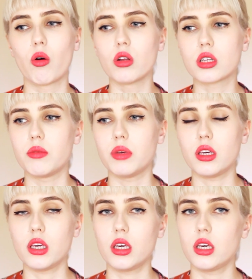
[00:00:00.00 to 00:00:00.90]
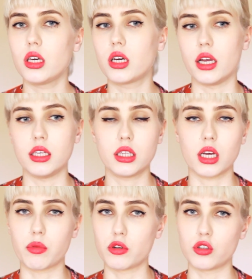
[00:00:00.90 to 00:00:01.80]
колготками и ходить
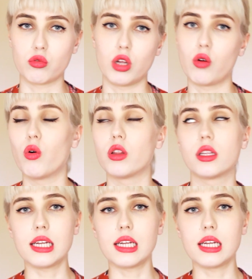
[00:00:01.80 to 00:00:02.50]
как просто куда угодно.